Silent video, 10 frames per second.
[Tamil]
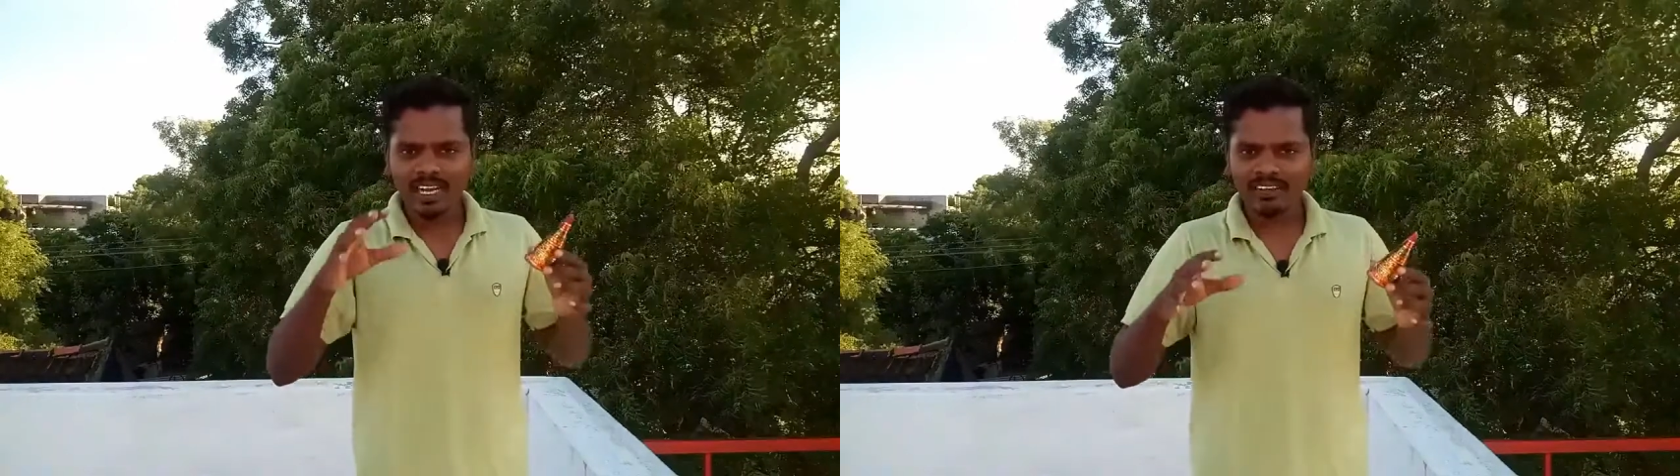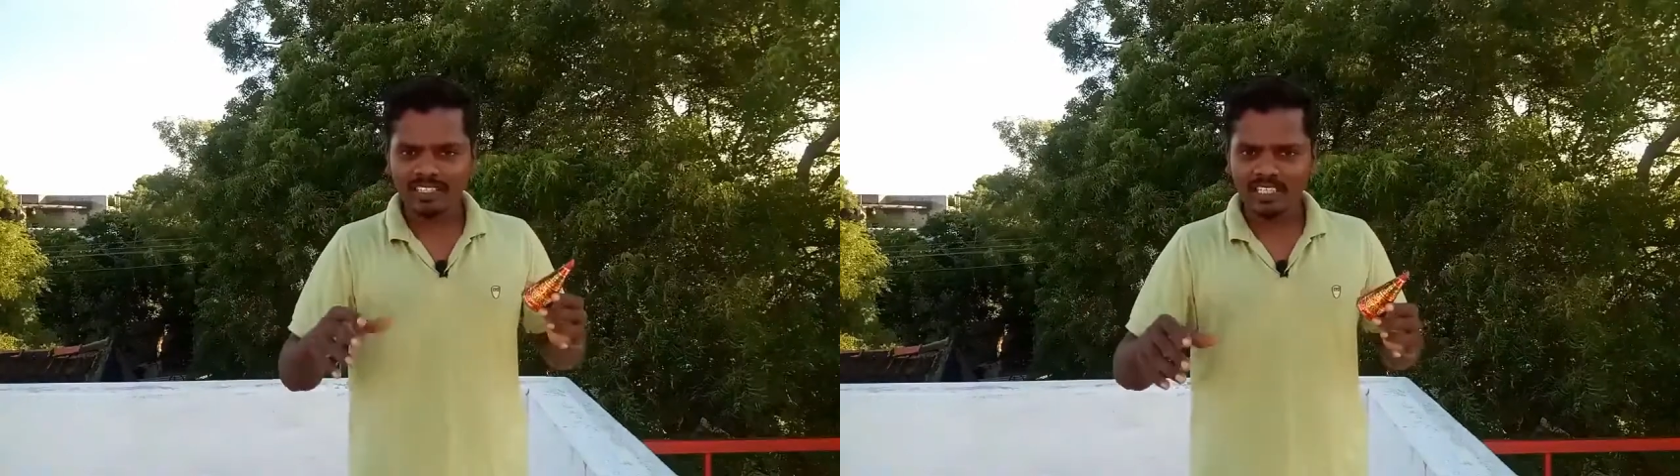
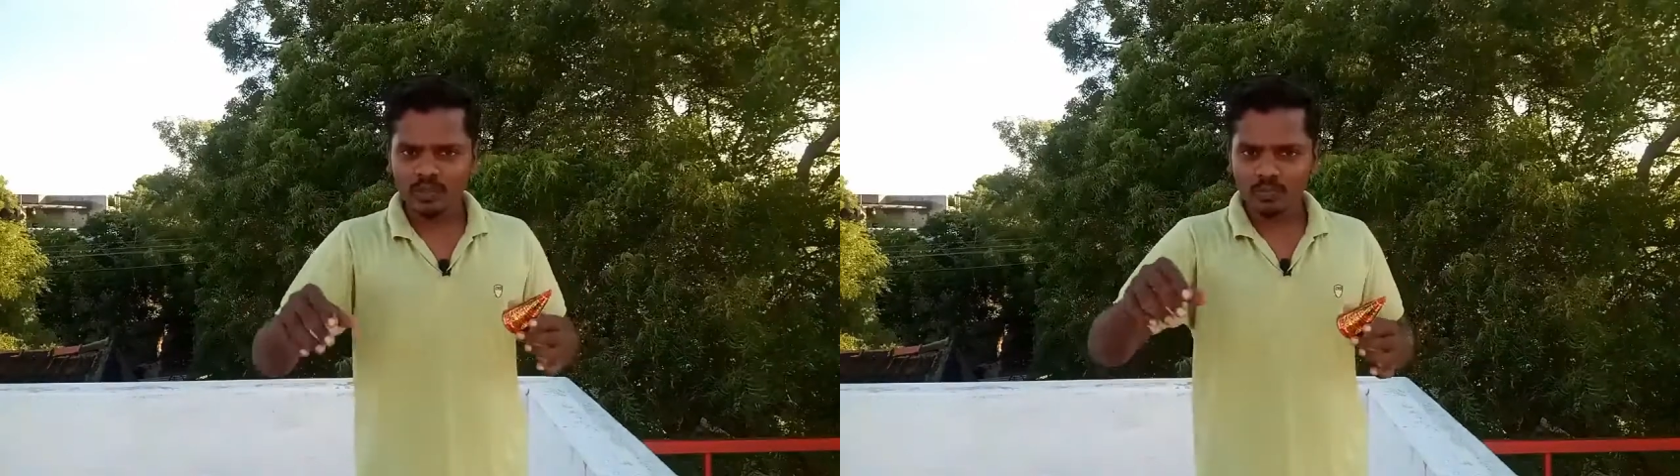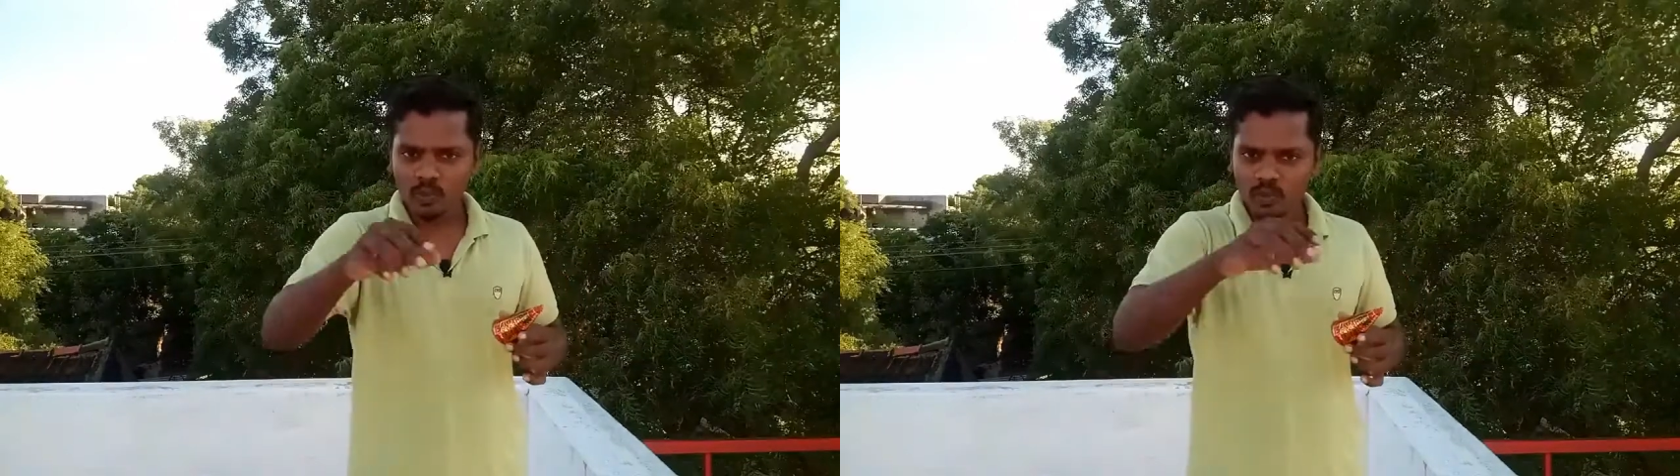மீனை
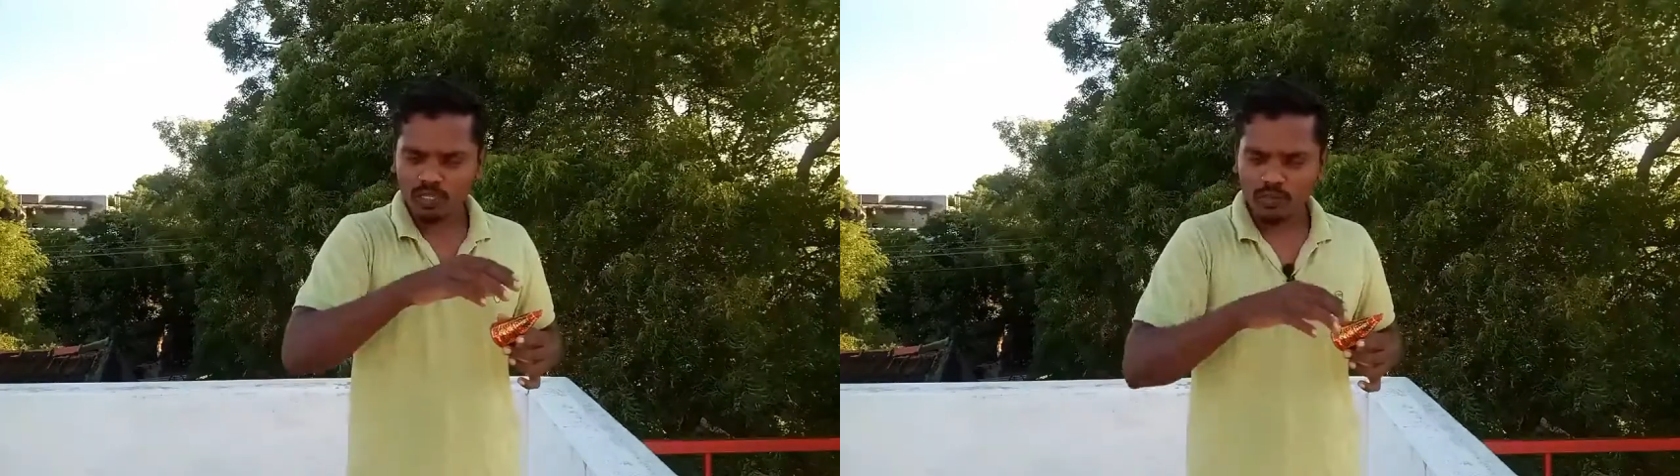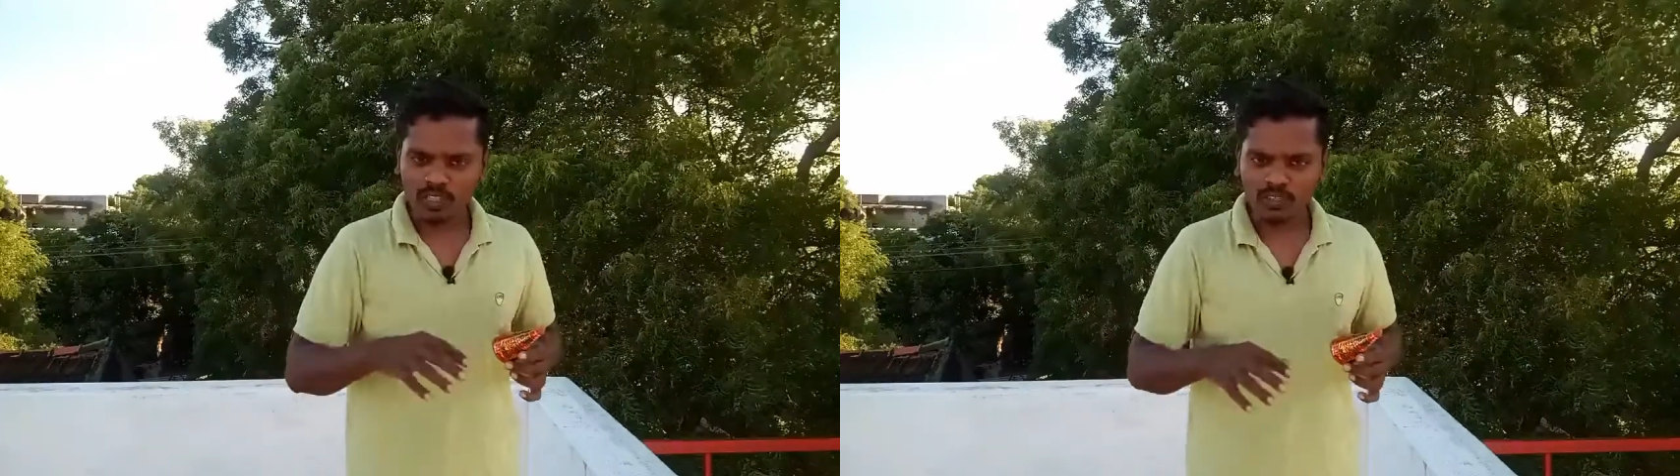வச்சுட்டு இந்த
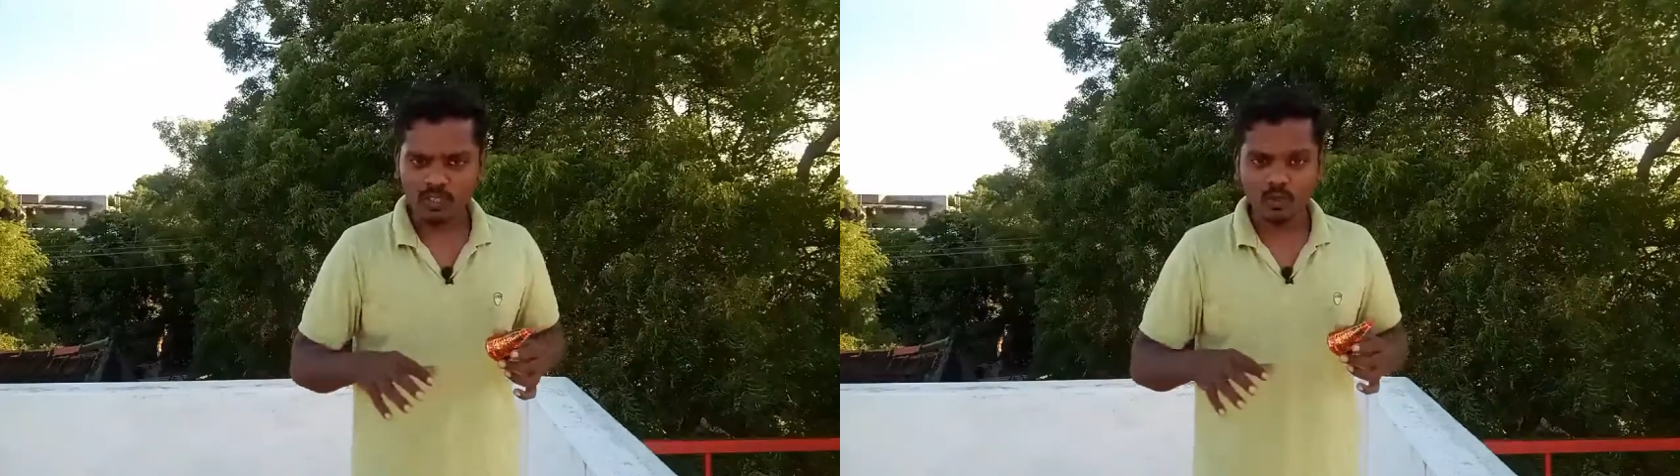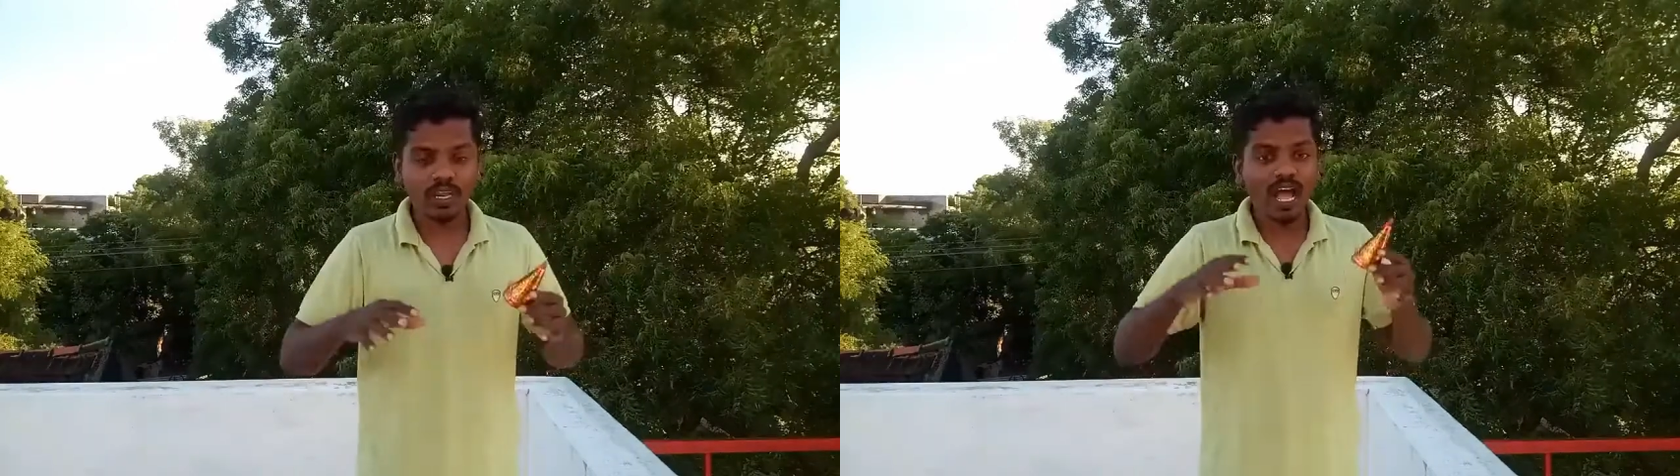புஷ்வானத்தை பற்ற
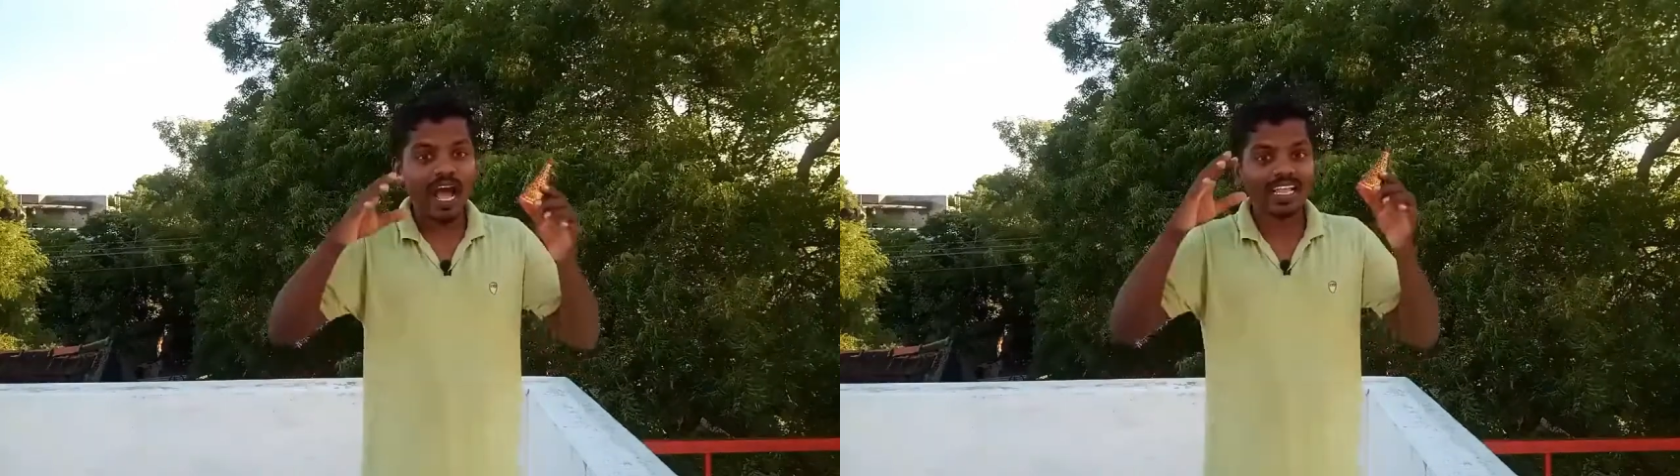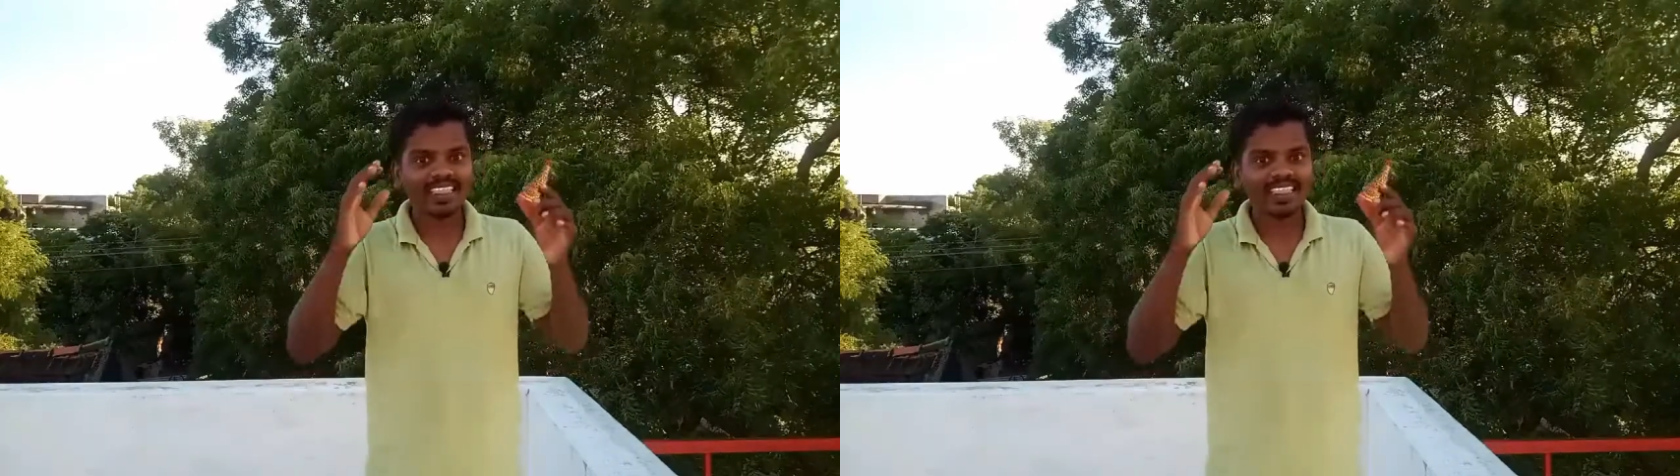வச்சு விட்டா